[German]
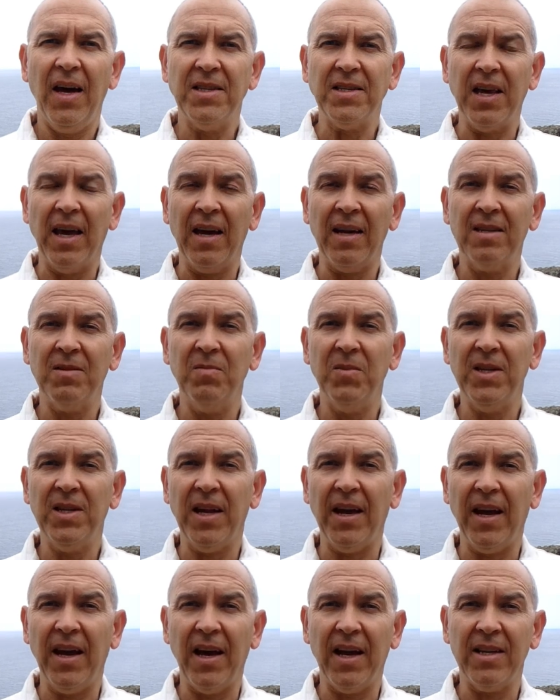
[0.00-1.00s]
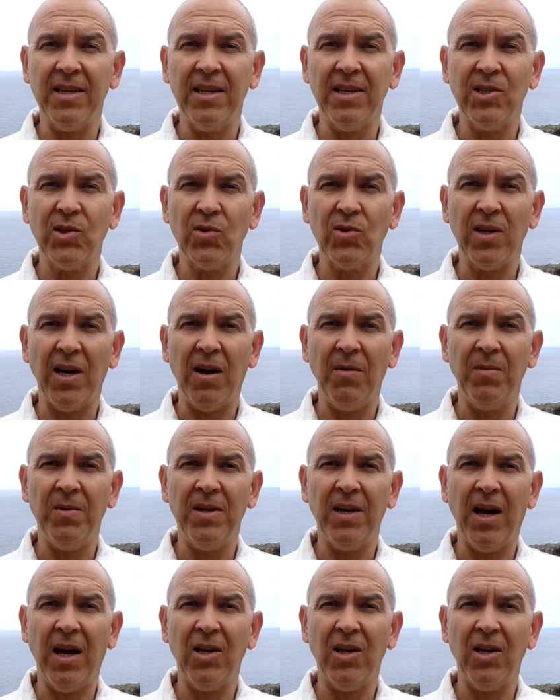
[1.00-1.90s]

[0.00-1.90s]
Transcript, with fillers: Es hängt mit der Erde zusammen,